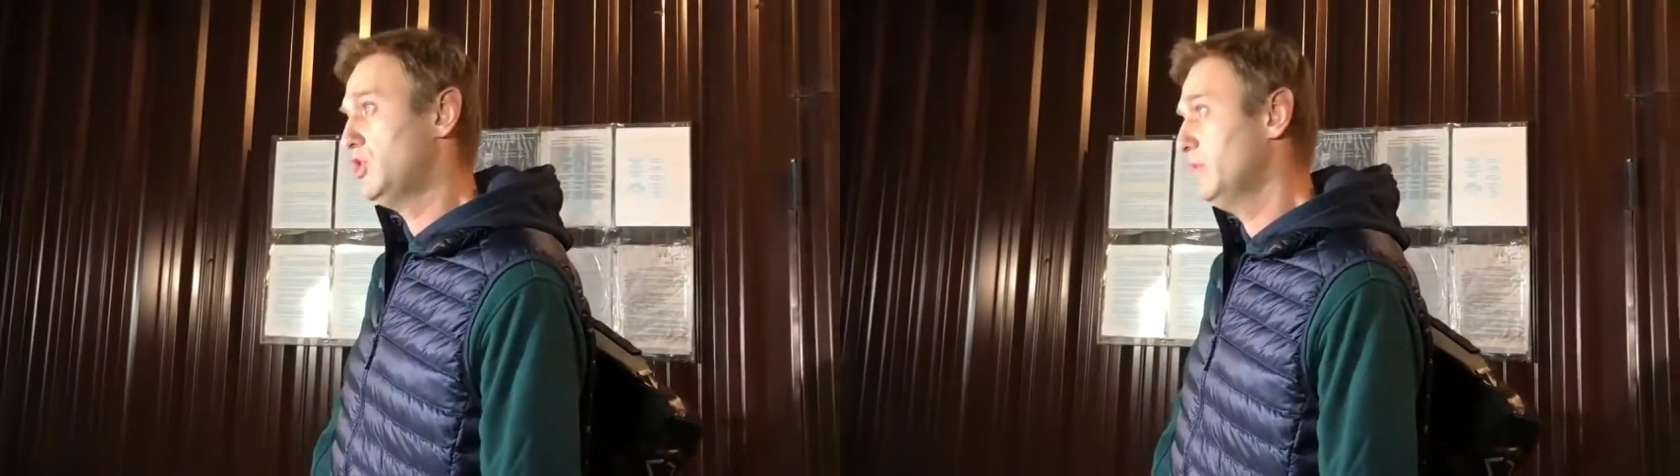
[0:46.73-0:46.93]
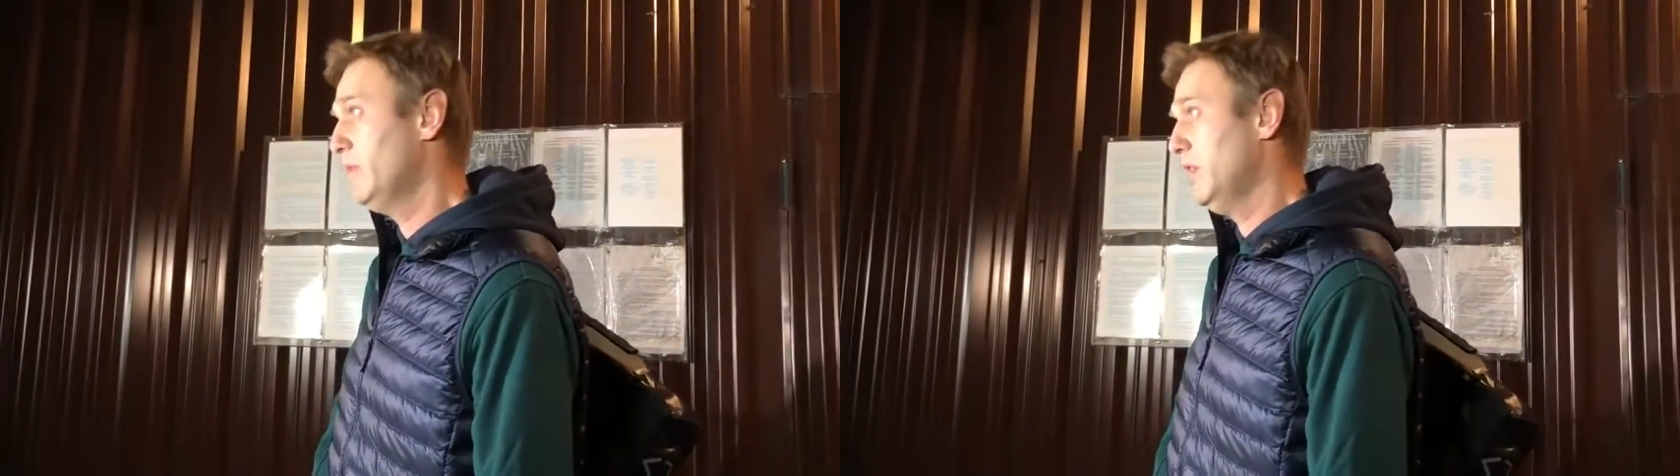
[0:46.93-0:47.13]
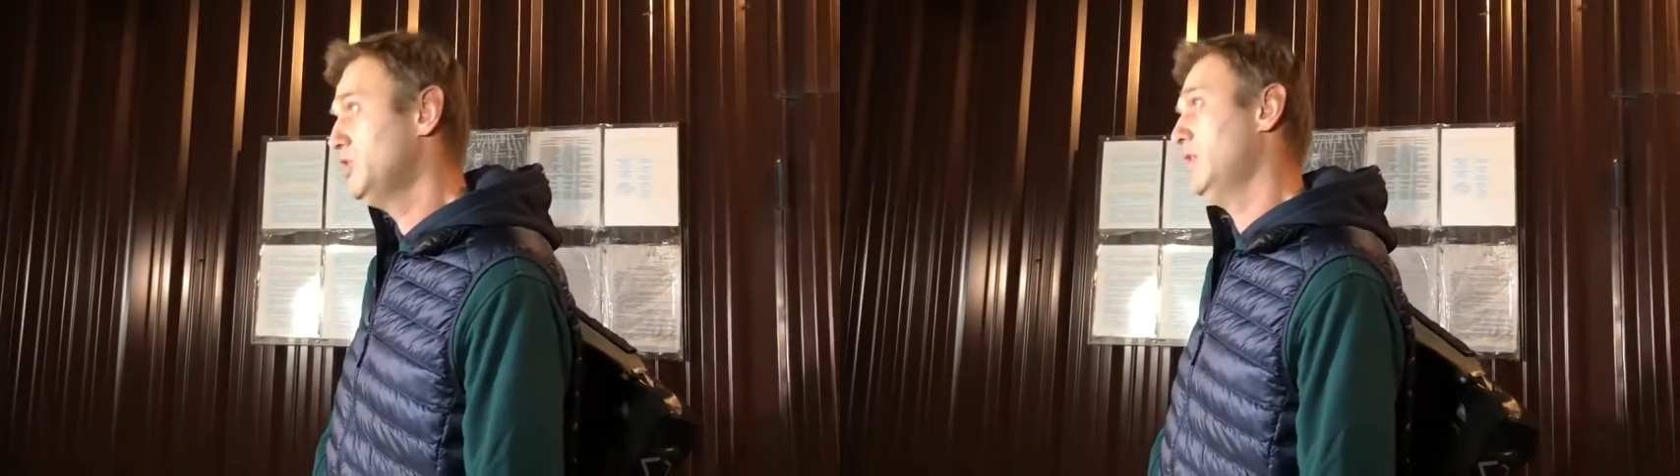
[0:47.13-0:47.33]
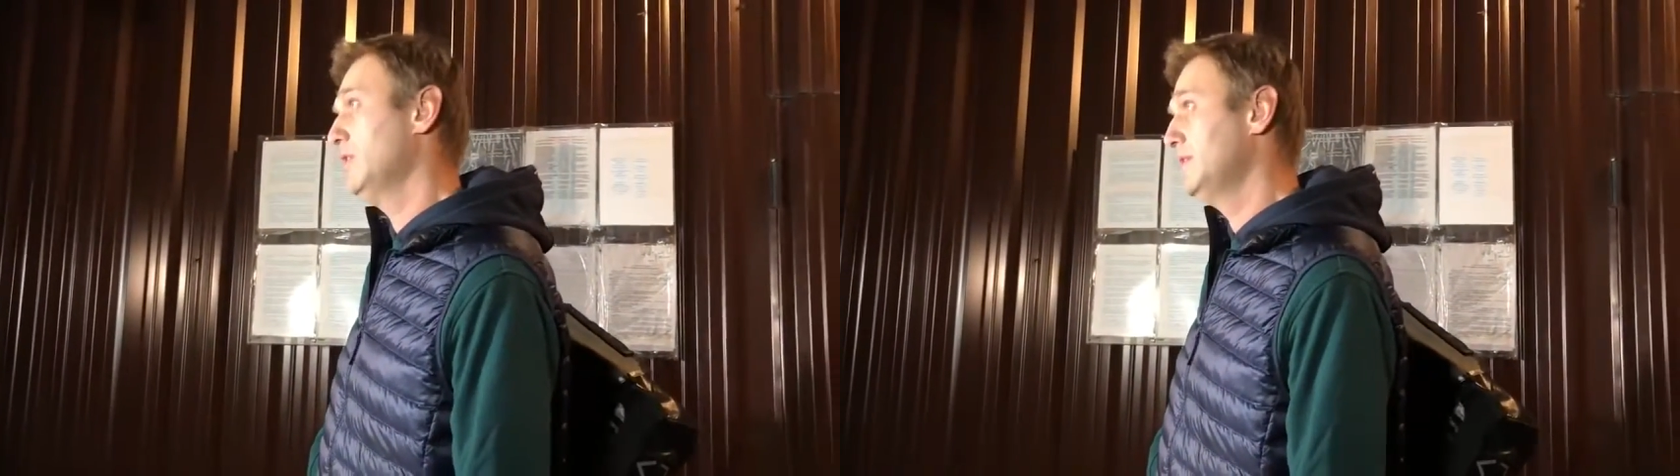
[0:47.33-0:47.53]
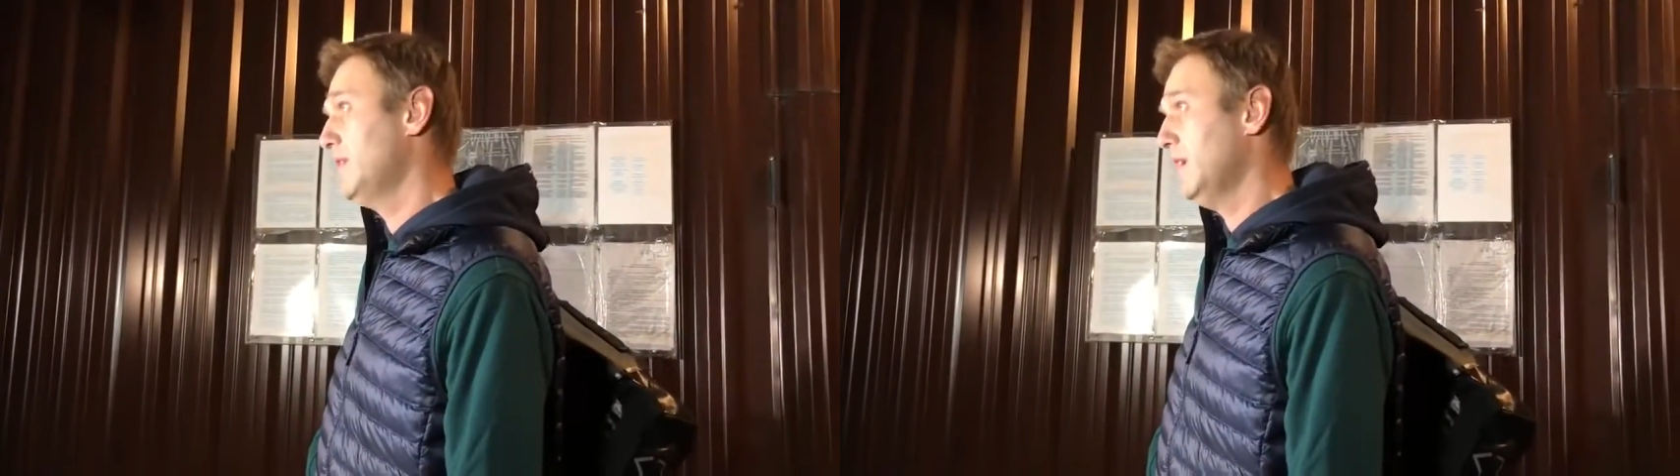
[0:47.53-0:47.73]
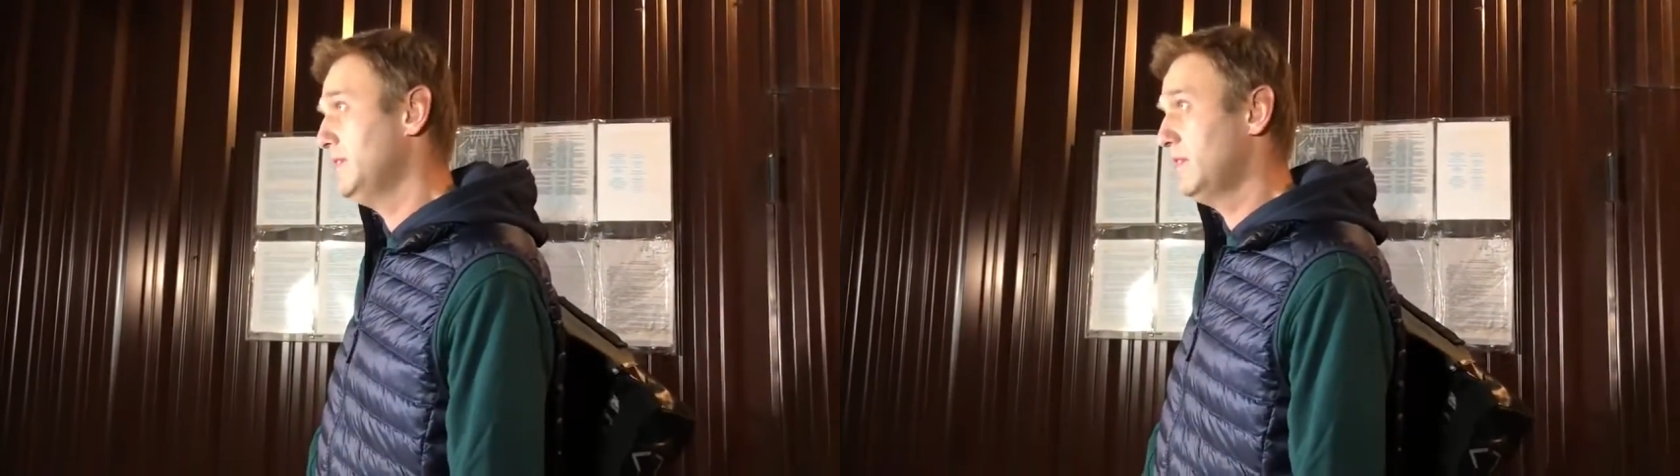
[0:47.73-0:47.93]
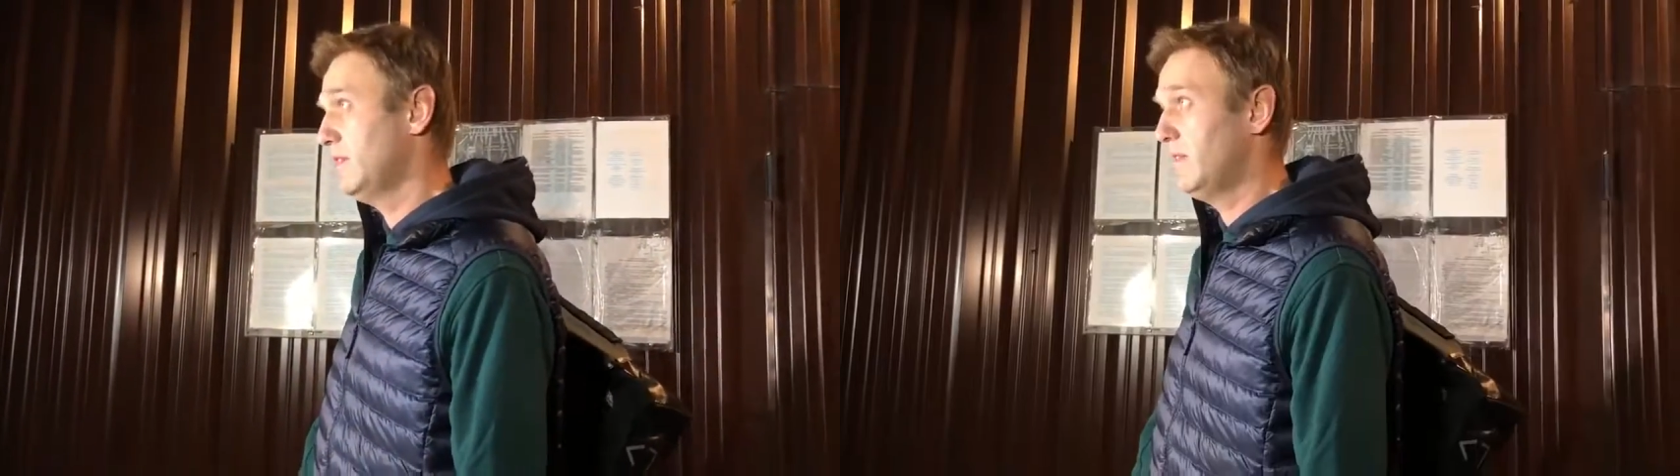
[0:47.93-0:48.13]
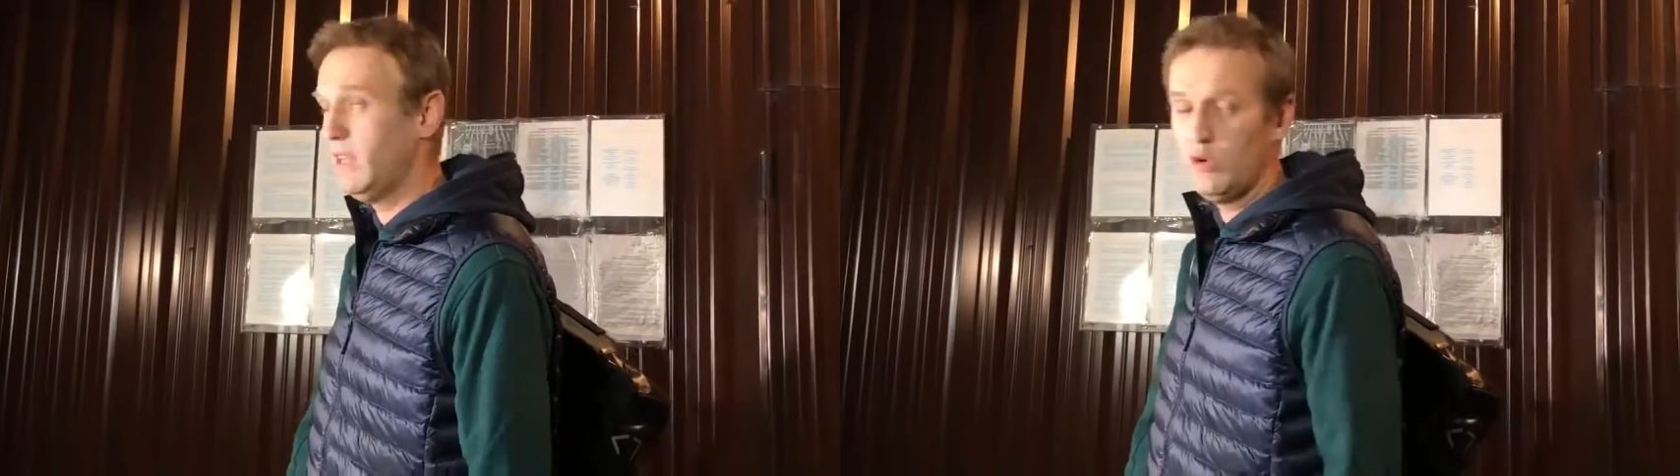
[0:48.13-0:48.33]
режим окончательно
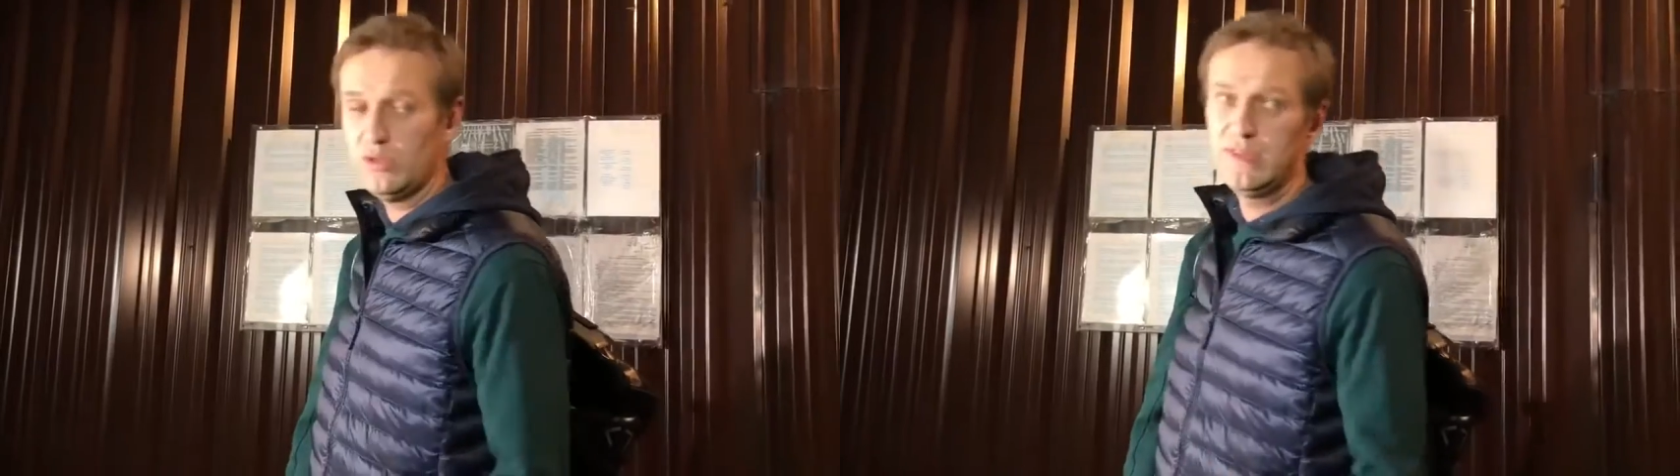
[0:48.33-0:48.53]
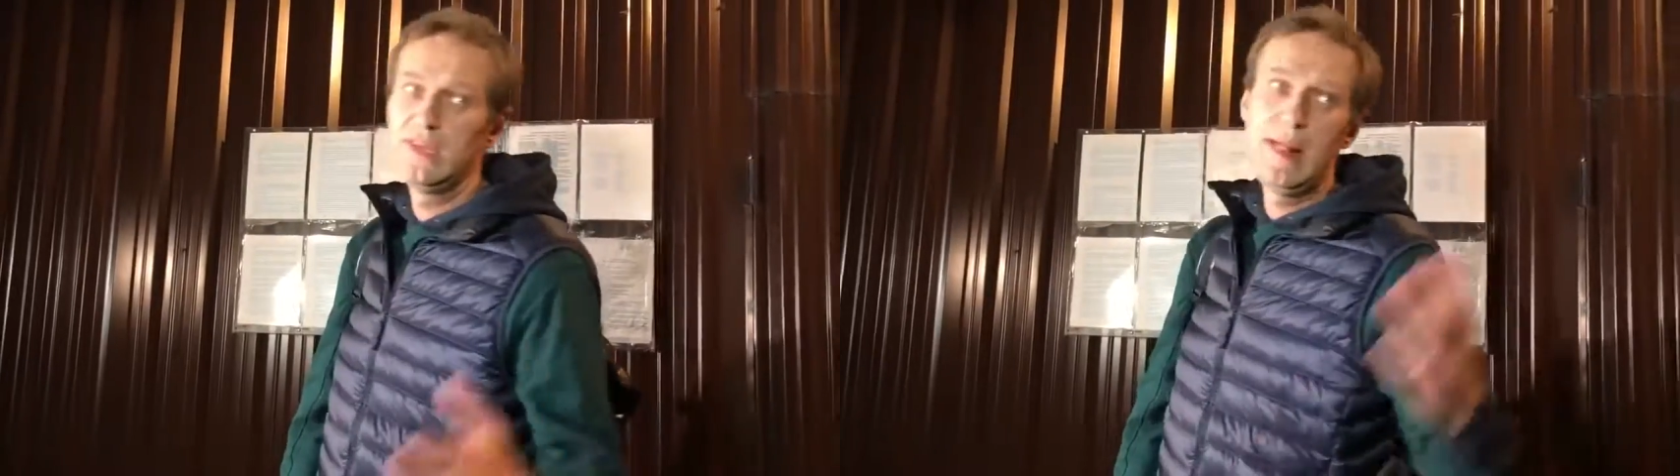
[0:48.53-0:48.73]
деградировал от